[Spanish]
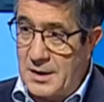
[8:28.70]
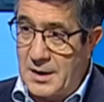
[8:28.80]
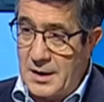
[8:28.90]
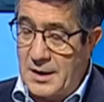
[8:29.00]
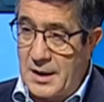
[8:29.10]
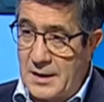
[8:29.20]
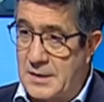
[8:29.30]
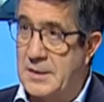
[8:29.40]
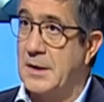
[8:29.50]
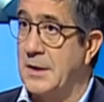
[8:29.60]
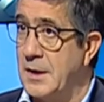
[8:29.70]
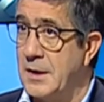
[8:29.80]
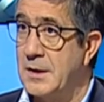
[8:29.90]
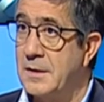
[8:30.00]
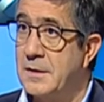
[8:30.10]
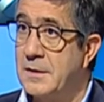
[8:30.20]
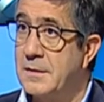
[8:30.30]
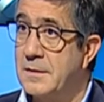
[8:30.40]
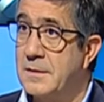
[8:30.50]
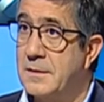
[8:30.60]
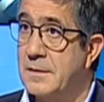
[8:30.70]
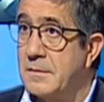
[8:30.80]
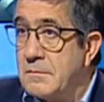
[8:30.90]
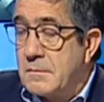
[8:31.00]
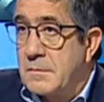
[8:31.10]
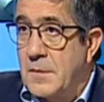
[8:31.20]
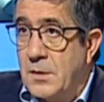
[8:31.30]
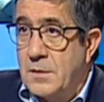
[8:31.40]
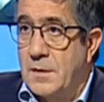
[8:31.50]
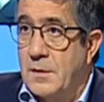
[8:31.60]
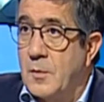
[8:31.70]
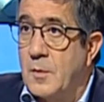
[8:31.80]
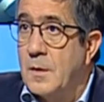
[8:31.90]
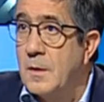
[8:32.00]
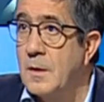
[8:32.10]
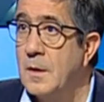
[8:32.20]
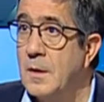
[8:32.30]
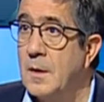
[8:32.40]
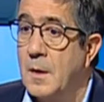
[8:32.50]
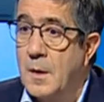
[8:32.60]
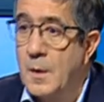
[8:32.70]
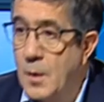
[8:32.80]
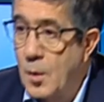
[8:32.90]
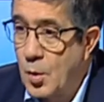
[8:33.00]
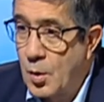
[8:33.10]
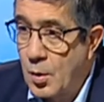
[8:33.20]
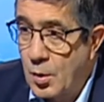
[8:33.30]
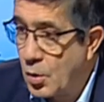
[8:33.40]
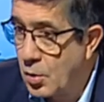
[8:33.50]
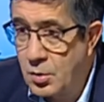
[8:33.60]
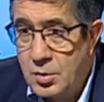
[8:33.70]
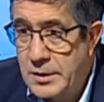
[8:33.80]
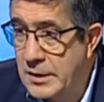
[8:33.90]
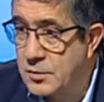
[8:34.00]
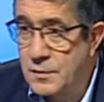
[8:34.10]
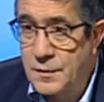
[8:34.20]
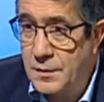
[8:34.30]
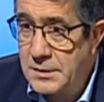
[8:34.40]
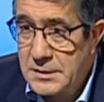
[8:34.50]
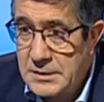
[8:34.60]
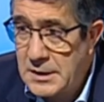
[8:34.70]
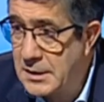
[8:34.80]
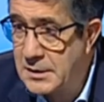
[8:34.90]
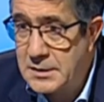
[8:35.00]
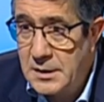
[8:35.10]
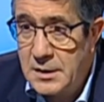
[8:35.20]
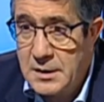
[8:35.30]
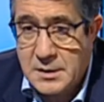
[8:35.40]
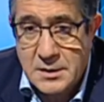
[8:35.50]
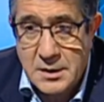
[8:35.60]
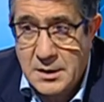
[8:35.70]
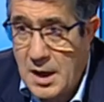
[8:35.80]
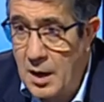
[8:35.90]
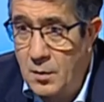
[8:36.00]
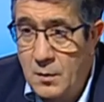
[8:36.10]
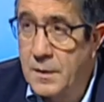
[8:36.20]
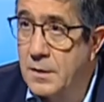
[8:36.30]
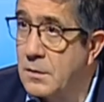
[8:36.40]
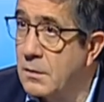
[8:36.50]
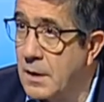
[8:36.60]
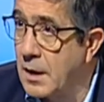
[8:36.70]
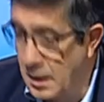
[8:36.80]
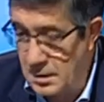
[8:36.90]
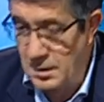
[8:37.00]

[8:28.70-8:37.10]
¿y al día siguiente? Ah, no es por tanto la solución un 155 en Cataluña. No, si la solución es esta, es el, diálogo dentro del